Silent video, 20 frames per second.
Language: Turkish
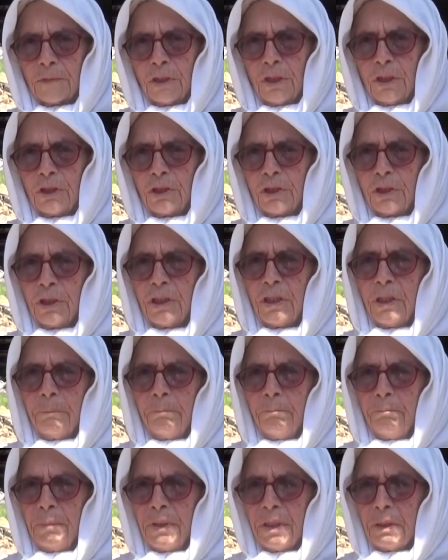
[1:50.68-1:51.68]
E şimdi
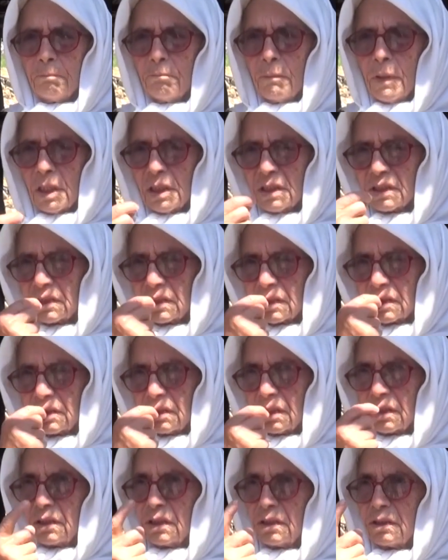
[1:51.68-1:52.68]
bir mal
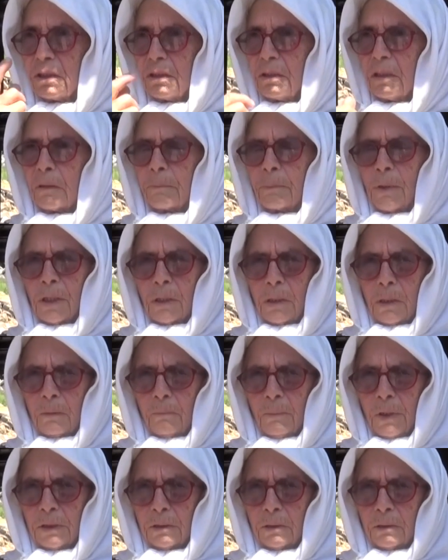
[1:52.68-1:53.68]
ısıracak yeşil yaprak
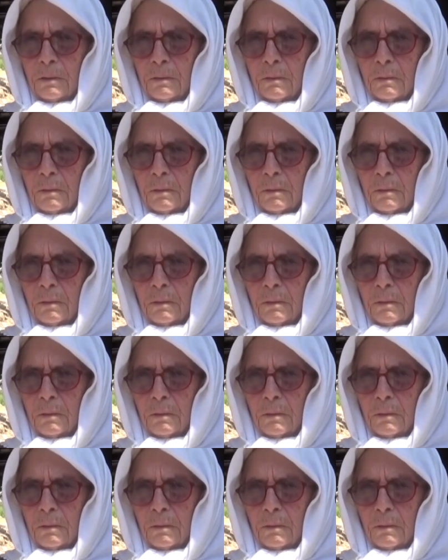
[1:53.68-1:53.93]
kalmadı.